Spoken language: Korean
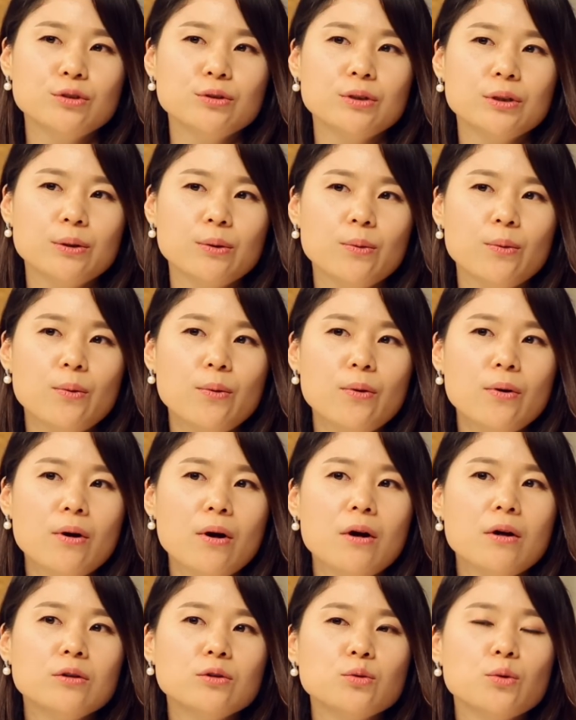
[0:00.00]
수 있고
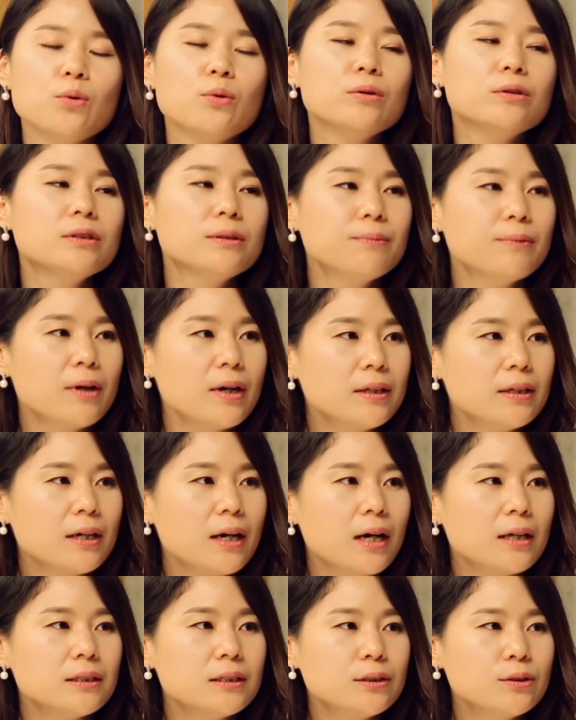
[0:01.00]
좋은 습관을
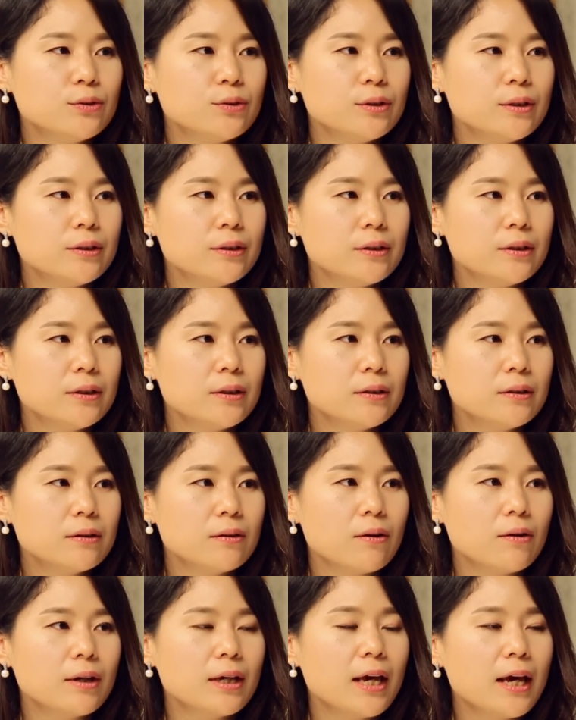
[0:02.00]
가질 수 있는
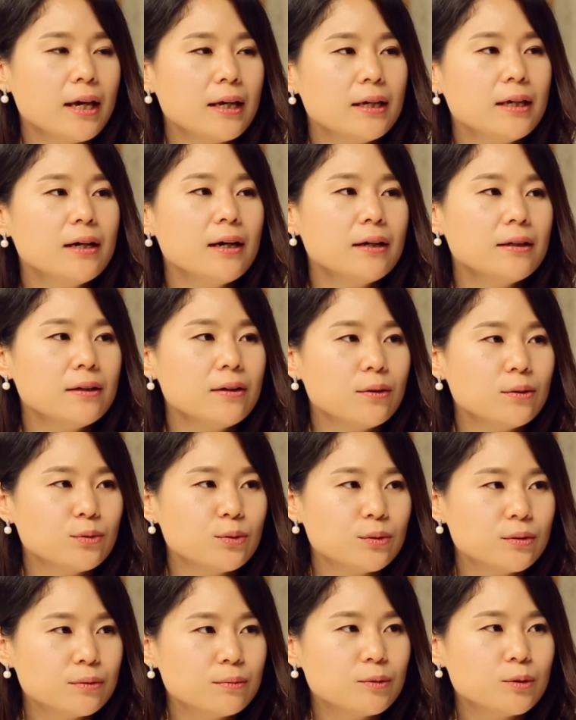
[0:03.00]
그런 계기가
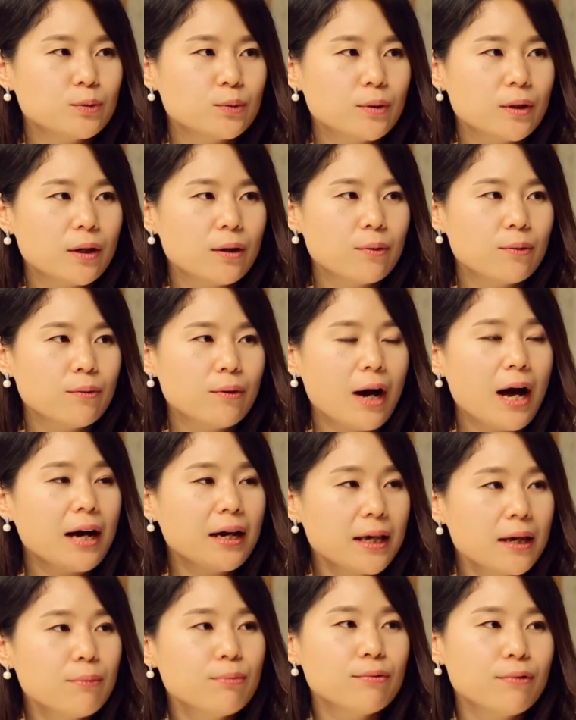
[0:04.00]
되어줬으면 좋겠고
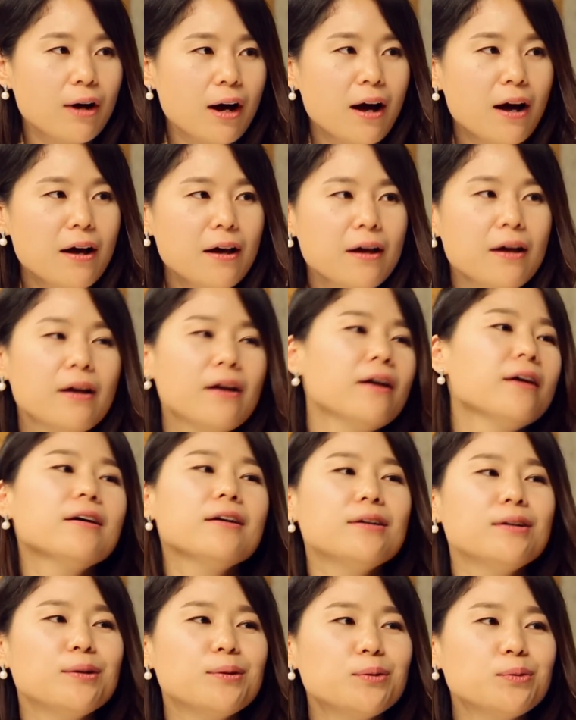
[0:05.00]
가계부가
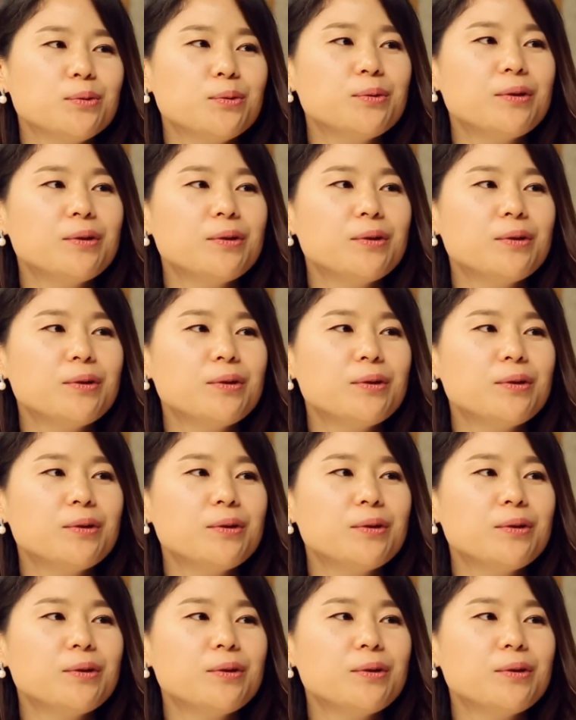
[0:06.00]
네. 그리고